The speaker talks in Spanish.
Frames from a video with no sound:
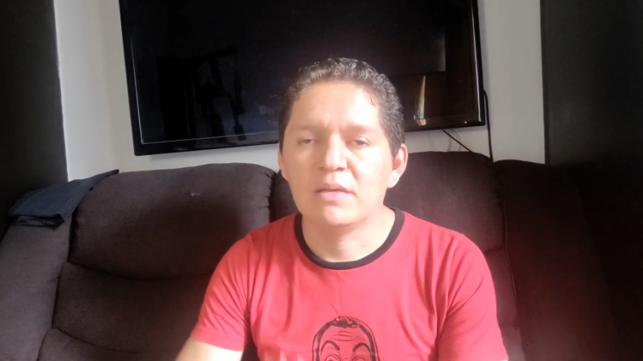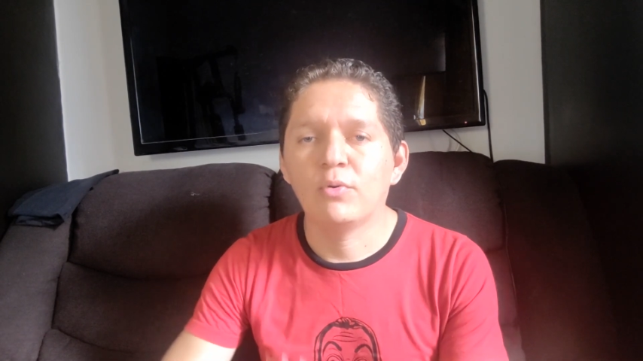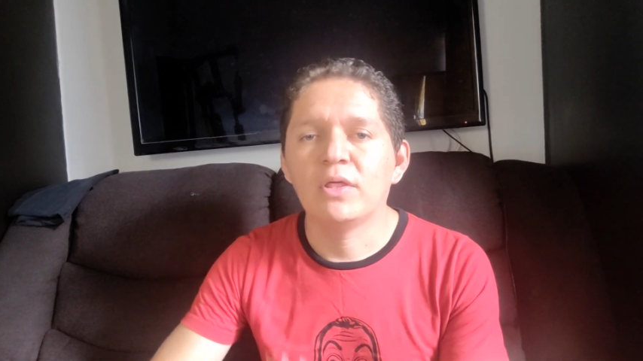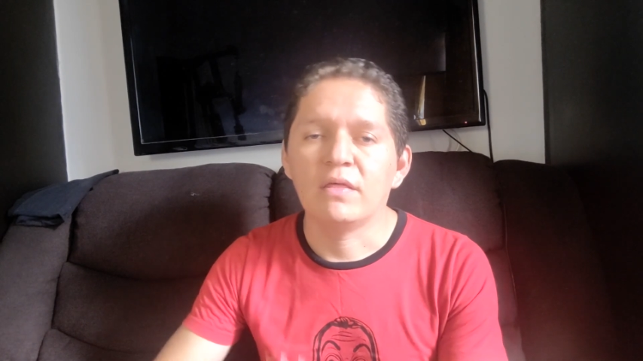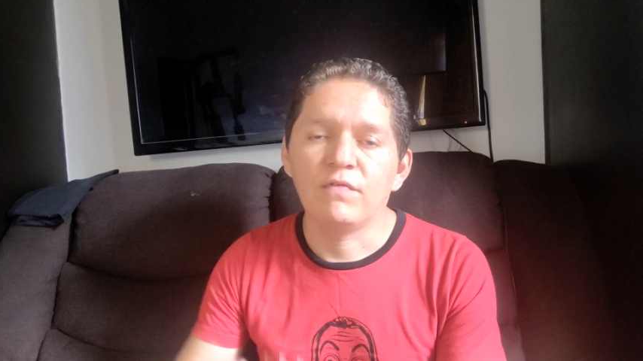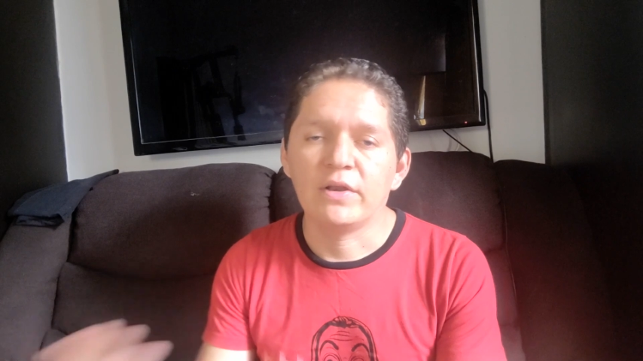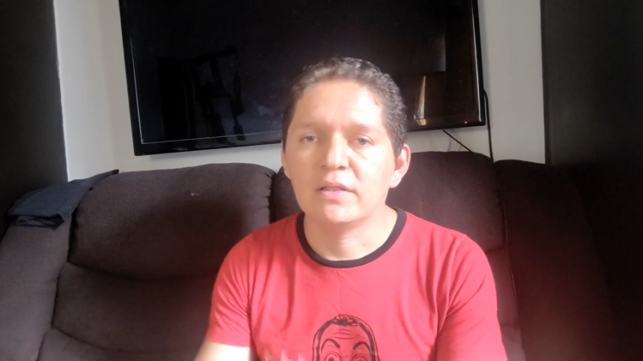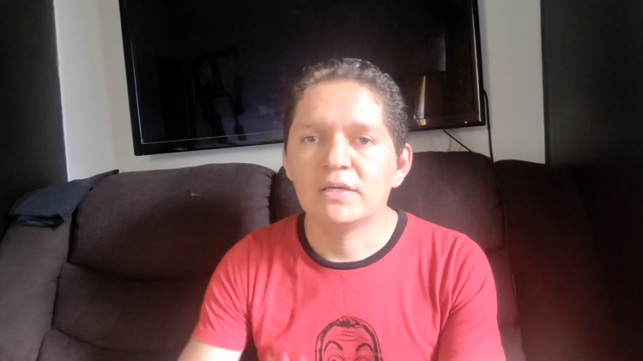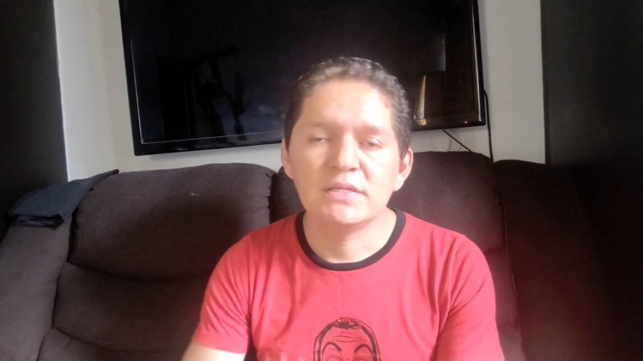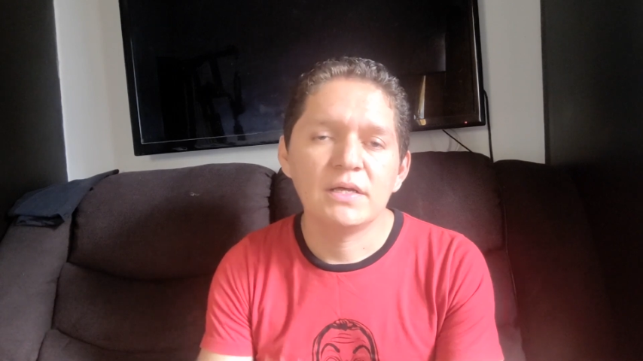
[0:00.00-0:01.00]
tipo de
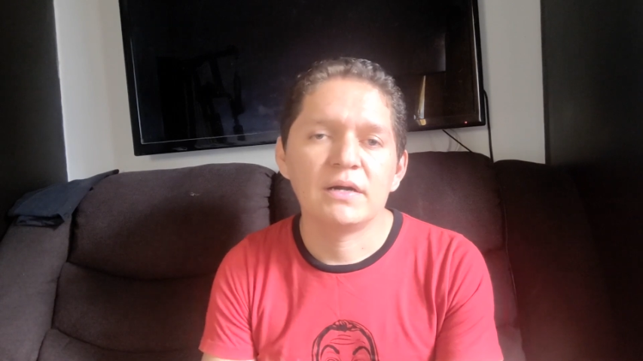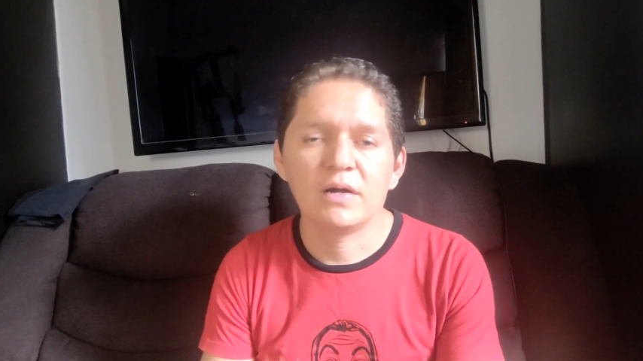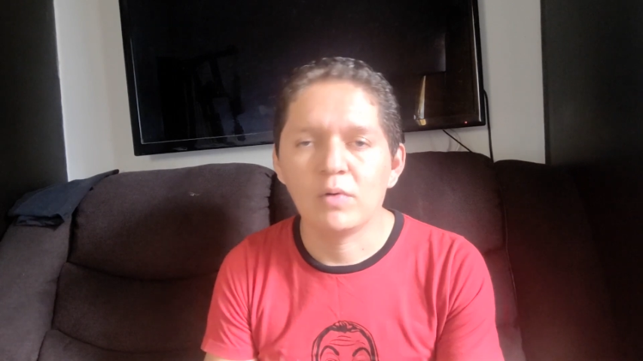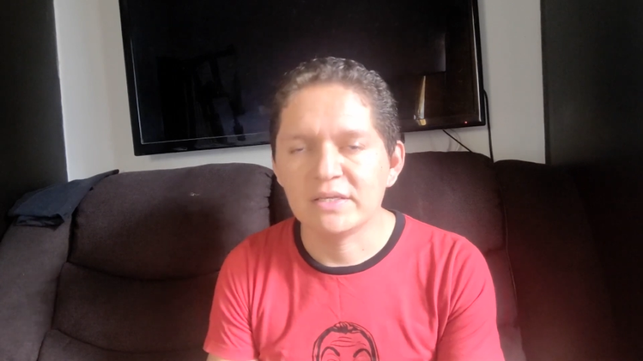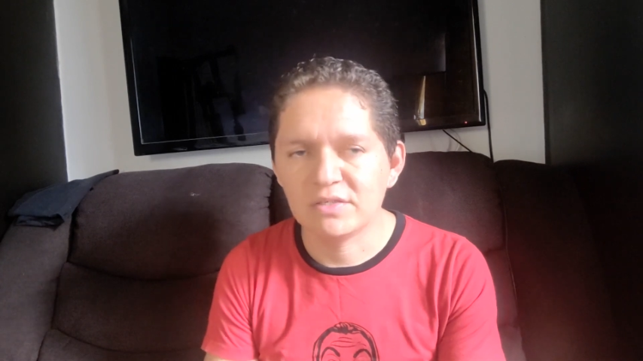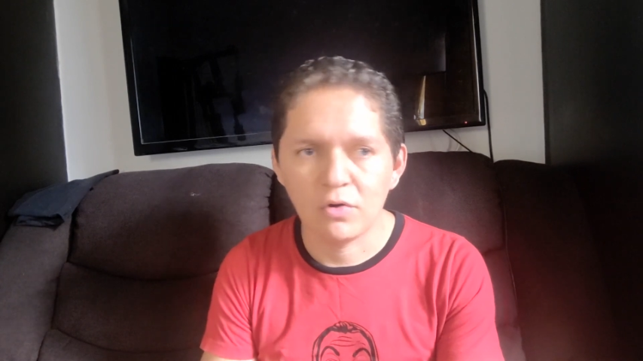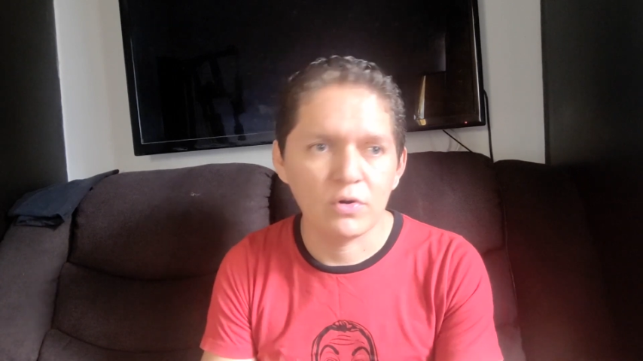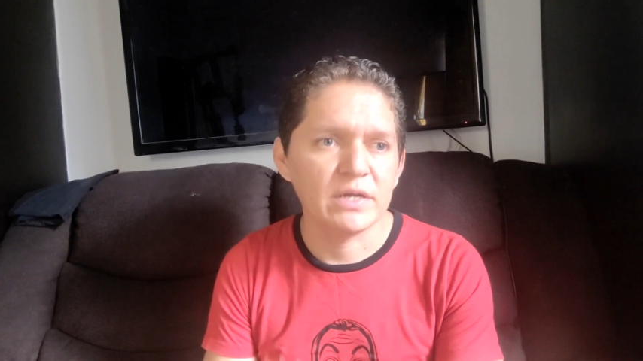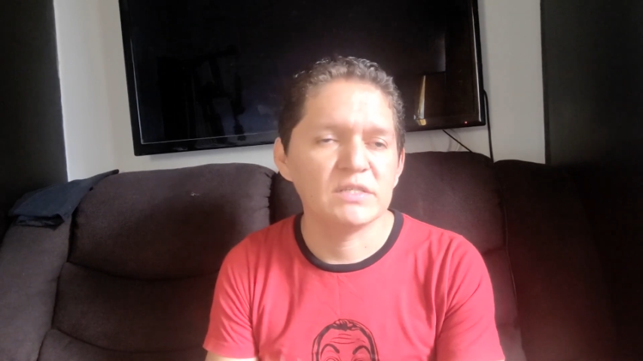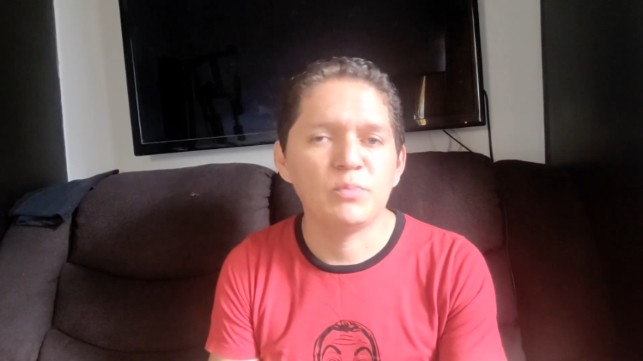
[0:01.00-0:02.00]
diferentes
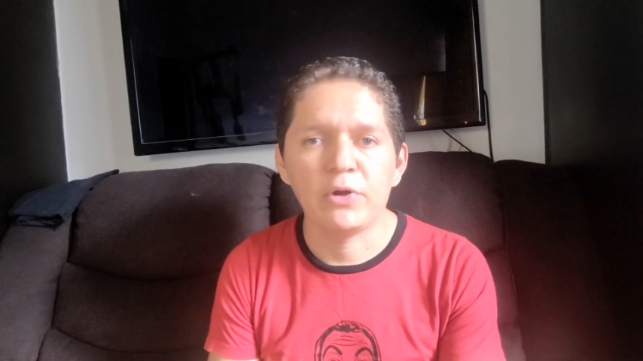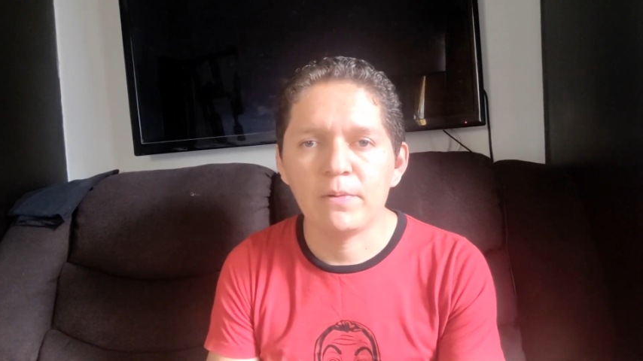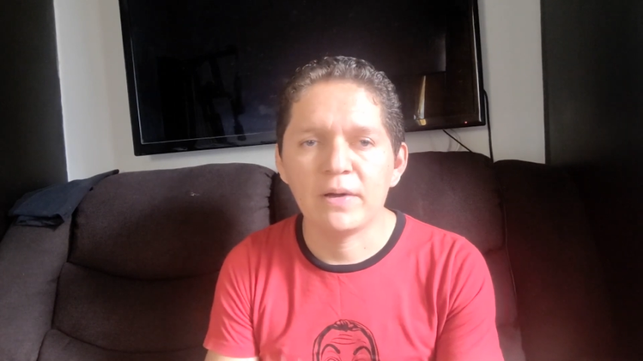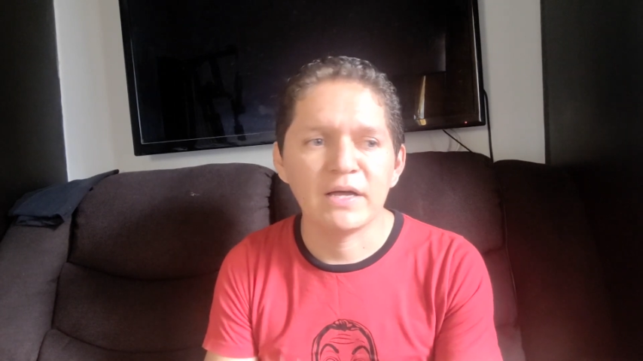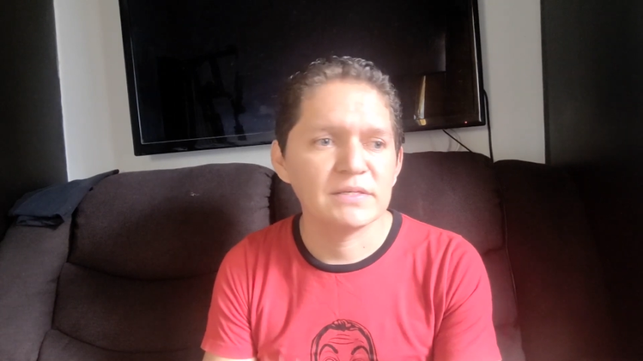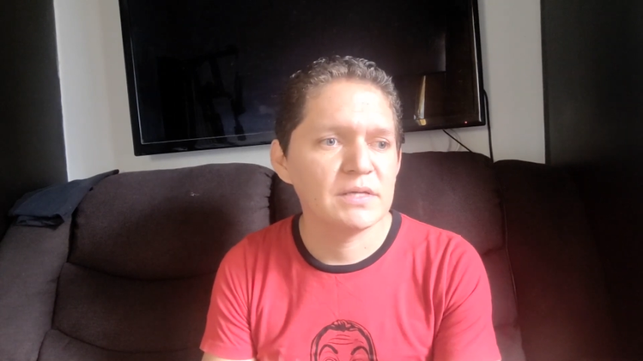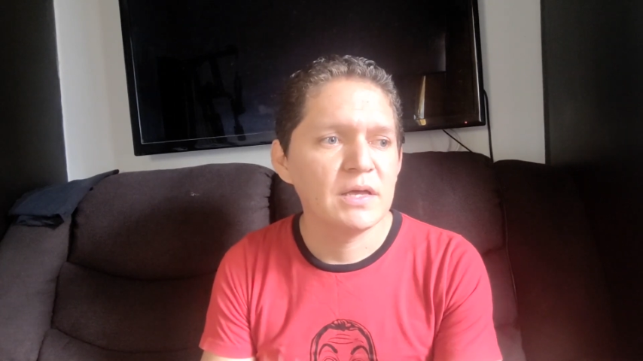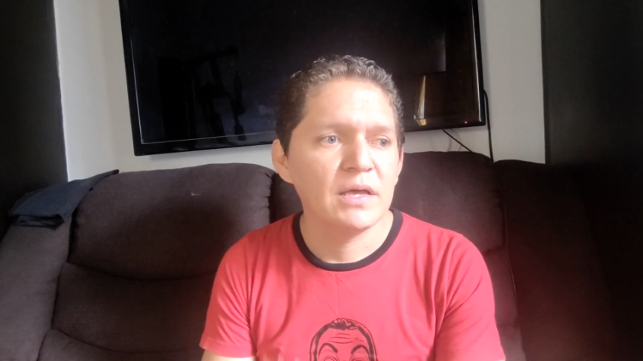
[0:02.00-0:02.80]
regulaciones, pruebas,